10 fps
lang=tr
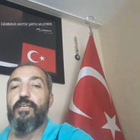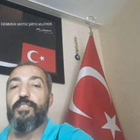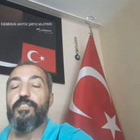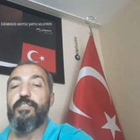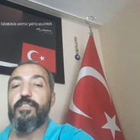
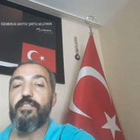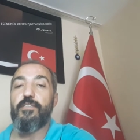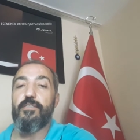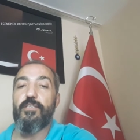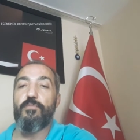Şimdi
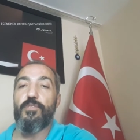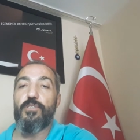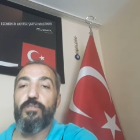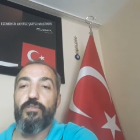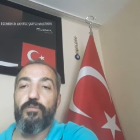tabii
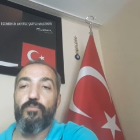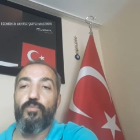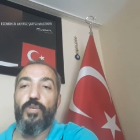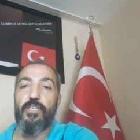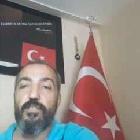e,
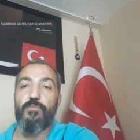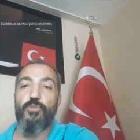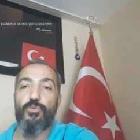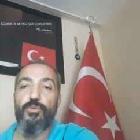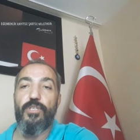
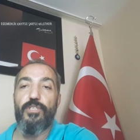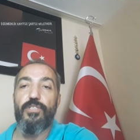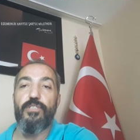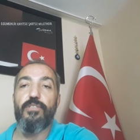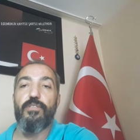pandemi
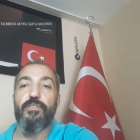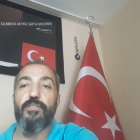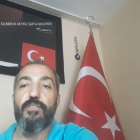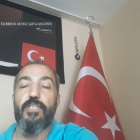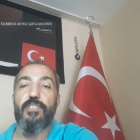süreci
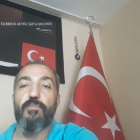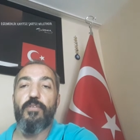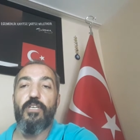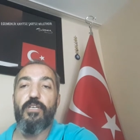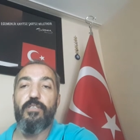e, ne
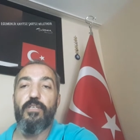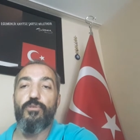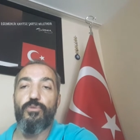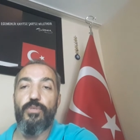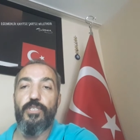zamana kadar
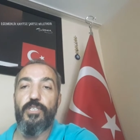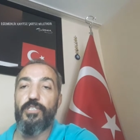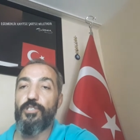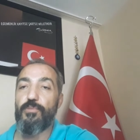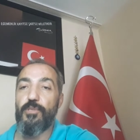sürecek
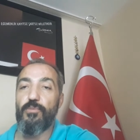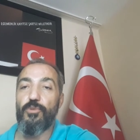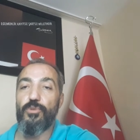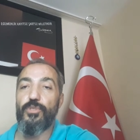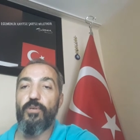hiç
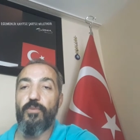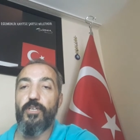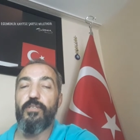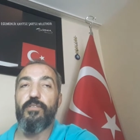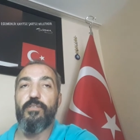bilmiyoruz
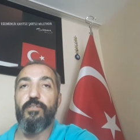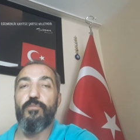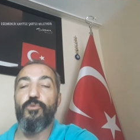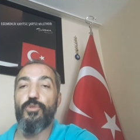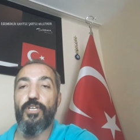ama
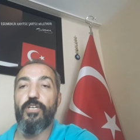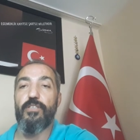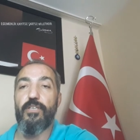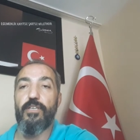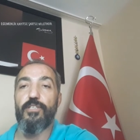e, bugüne
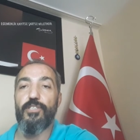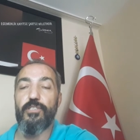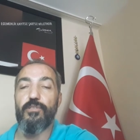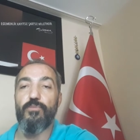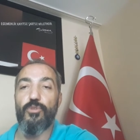kadar
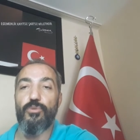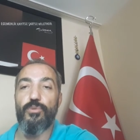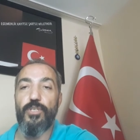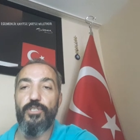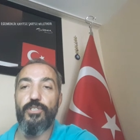yaşadığımız
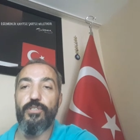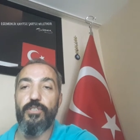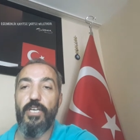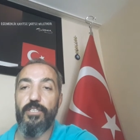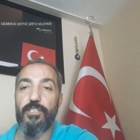süreç
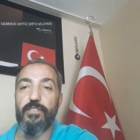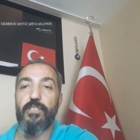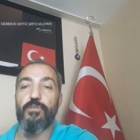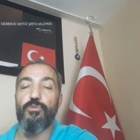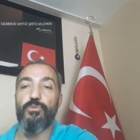
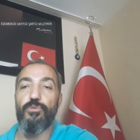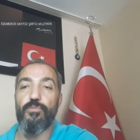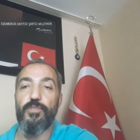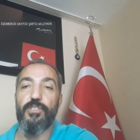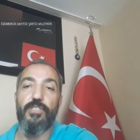gerçekten
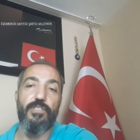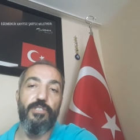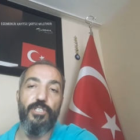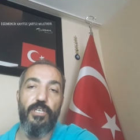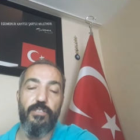kötü bir
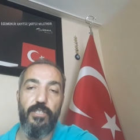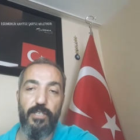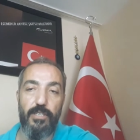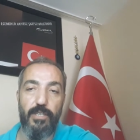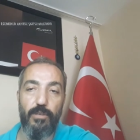gidişata
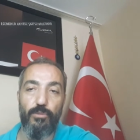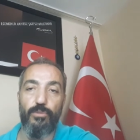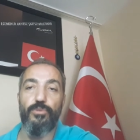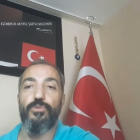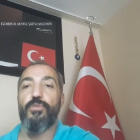neden
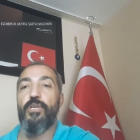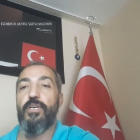oluyor.